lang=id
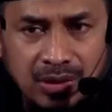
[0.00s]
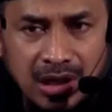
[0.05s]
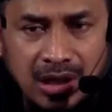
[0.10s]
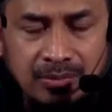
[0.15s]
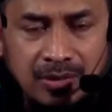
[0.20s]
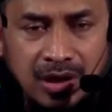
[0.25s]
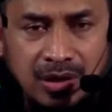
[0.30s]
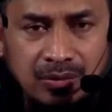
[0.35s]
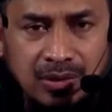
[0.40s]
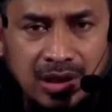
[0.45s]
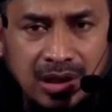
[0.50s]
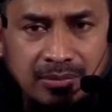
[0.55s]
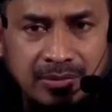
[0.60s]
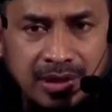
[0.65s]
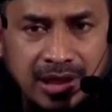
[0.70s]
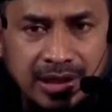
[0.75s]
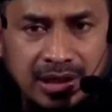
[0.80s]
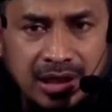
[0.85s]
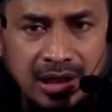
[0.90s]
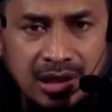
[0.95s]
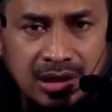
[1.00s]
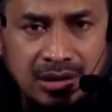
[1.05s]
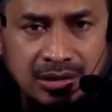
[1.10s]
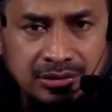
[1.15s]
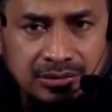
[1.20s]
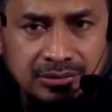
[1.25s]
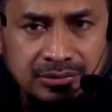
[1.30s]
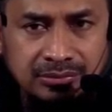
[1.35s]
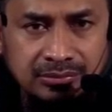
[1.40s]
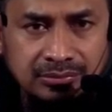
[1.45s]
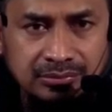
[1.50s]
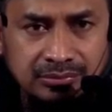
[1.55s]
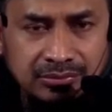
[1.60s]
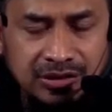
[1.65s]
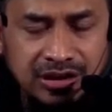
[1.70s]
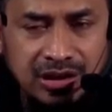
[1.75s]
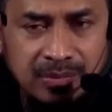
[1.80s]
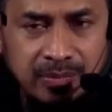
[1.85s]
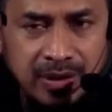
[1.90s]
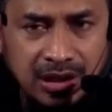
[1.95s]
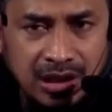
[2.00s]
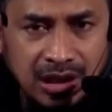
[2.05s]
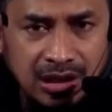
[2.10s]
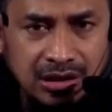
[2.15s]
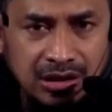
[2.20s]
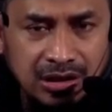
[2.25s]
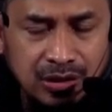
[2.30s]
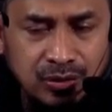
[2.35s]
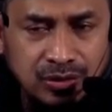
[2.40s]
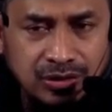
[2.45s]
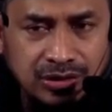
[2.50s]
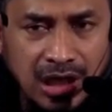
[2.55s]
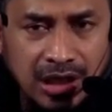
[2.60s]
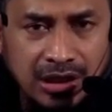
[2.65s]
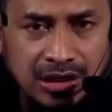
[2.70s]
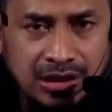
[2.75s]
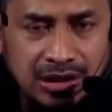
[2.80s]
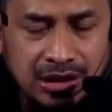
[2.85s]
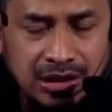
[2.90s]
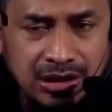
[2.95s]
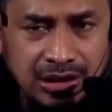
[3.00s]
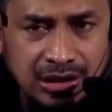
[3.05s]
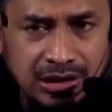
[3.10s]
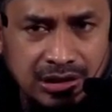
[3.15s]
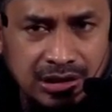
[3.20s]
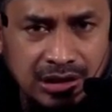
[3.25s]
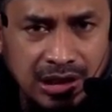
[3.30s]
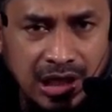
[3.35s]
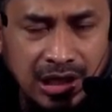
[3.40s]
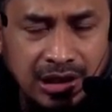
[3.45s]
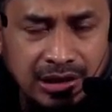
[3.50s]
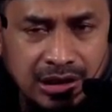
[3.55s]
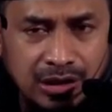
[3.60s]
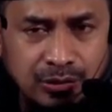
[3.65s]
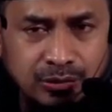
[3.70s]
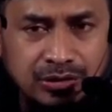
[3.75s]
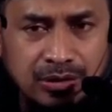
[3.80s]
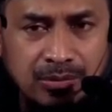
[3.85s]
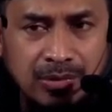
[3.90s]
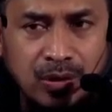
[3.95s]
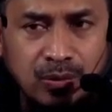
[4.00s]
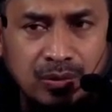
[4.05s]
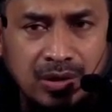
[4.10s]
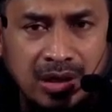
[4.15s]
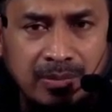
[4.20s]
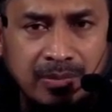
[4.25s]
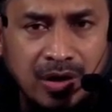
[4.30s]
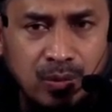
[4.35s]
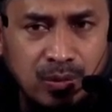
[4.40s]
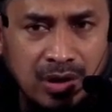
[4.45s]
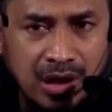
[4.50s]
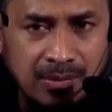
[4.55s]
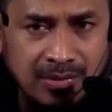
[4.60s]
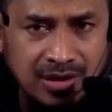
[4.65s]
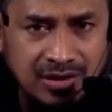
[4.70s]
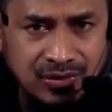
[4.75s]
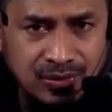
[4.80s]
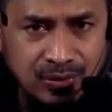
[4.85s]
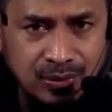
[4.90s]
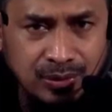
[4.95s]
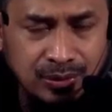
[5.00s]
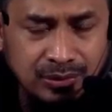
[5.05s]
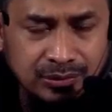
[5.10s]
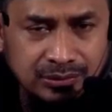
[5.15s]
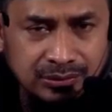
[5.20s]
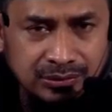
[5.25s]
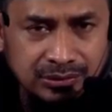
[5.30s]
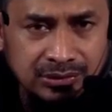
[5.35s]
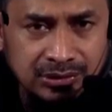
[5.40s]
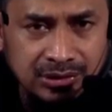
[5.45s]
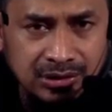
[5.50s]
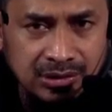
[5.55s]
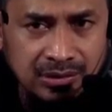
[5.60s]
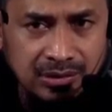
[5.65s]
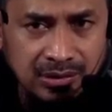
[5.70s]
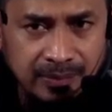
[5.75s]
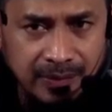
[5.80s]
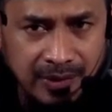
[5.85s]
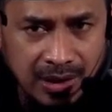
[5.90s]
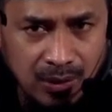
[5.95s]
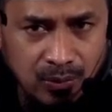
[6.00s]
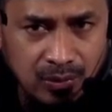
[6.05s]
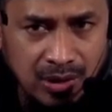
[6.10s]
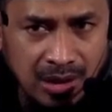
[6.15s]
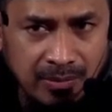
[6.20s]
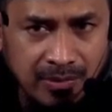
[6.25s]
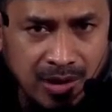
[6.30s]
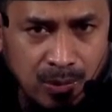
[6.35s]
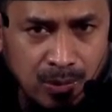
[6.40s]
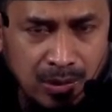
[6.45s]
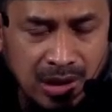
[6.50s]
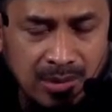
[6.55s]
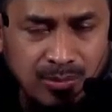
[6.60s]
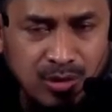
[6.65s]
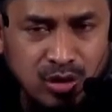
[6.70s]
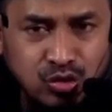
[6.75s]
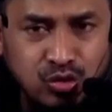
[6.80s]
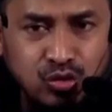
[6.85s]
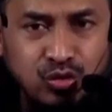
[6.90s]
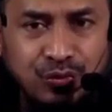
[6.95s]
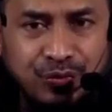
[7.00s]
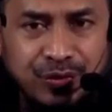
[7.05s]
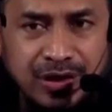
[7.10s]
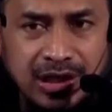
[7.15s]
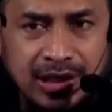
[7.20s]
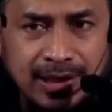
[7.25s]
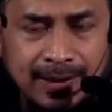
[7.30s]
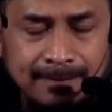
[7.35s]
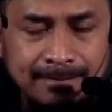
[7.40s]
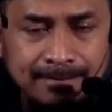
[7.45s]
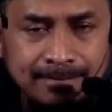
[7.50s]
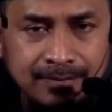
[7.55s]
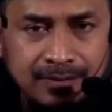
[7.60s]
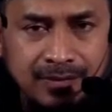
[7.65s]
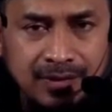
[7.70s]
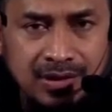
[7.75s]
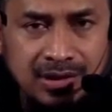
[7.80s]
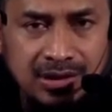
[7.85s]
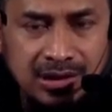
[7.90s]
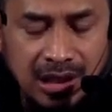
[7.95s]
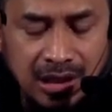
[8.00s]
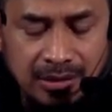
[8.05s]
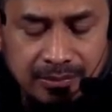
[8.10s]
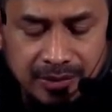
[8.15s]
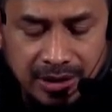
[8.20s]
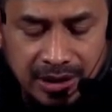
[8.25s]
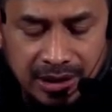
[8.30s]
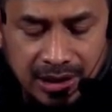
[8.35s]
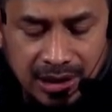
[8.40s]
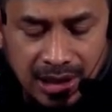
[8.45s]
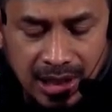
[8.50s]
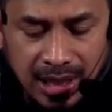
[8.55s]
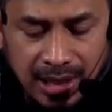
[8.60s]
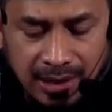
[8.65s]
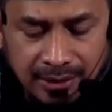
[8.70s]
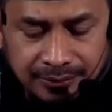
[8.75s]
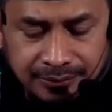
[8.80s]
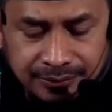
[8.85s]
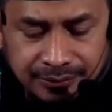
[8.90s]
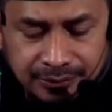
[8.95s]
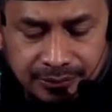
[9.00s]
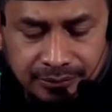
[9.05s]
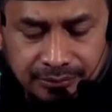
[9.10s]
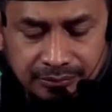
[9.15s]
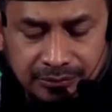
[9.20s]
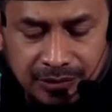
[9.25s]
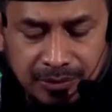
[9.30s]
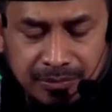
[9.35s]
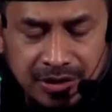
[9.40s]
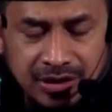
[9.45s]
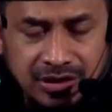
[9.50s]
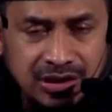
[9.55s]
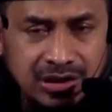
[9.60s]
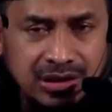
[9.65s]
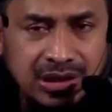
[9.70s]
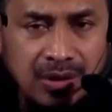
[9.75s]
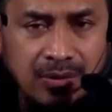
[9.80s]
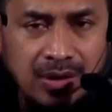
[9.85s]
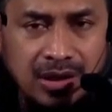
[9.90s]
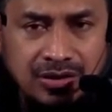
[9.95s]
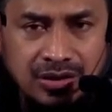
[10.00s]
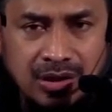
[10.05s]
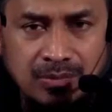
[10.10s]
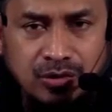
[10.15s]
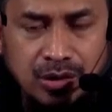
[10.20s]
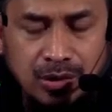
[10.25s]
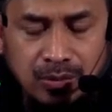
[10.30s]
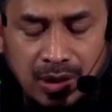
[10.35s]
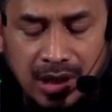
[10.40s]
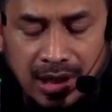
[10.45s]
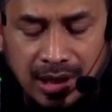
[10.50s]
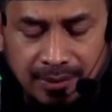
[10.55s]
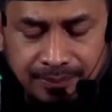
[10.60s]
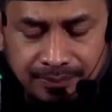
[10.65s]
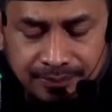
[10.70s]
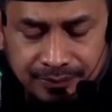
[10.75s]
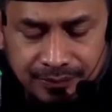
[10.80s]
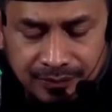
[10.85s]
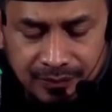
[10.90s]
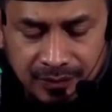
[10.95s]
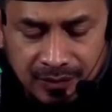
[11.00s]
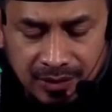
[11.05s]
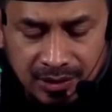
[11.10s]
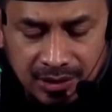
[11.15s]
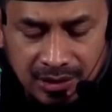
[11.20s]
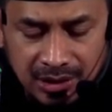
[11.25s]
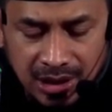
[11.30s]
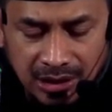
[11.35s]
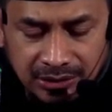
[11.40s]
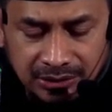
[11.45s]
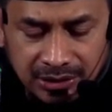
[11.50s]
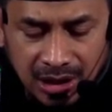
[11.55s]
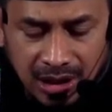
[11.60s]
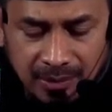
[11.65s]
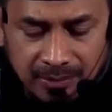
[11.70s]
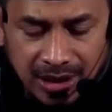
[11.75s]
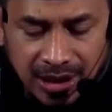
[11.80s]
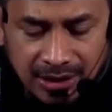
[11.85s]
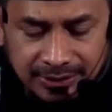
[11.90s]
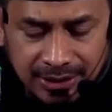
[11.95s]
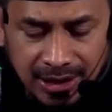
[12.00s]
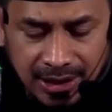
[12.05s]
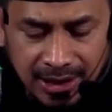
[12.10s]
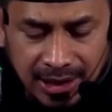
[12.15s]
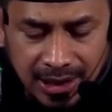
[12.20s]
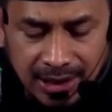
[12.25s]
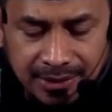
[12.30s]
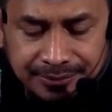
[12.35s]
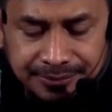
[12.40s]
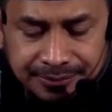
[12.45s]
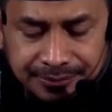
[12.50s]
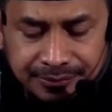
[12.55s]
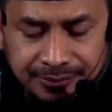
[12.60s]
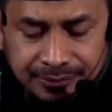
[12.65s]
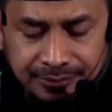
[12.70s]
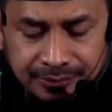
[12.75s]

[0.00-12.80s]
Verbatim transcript: ulama-ulama yang menyebarkan kedustaan ini ya terutama ulama-ulama su para ulama-ulama sufi yang mereka membenci dakwah Syekh Muhammad Wahab di antara mengatakan